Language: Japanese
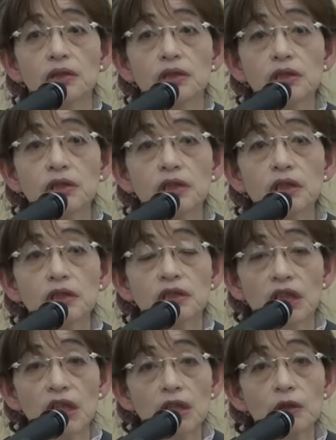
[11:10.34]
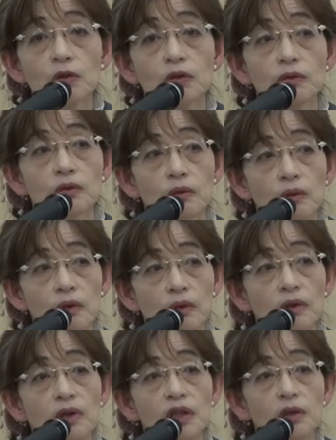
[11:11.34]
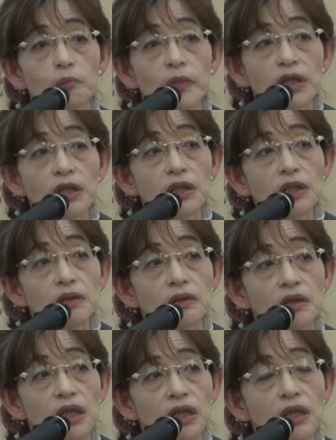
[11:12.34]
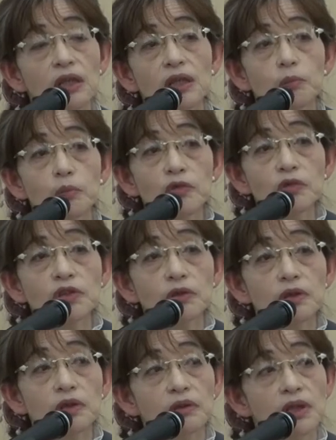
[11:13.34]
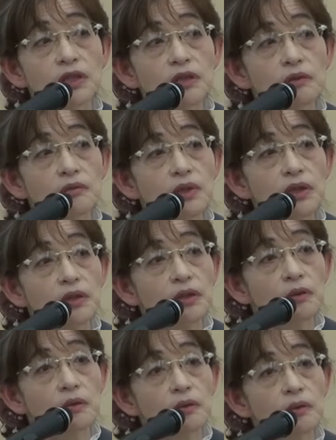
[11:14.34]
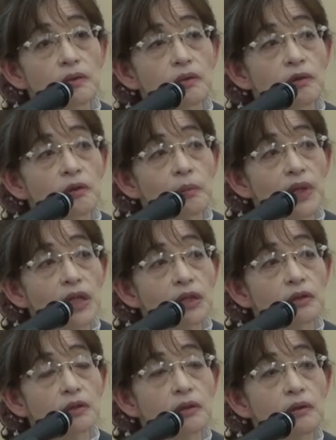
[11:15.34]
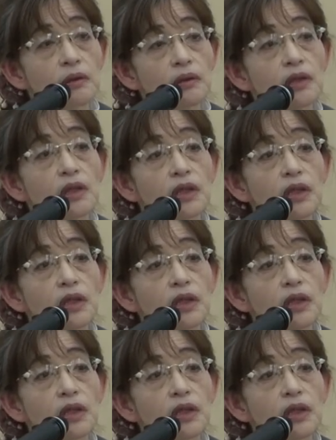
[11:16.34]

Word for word: 実際最後のところマリアンヌがもう一人の足の悪い男の子マークを、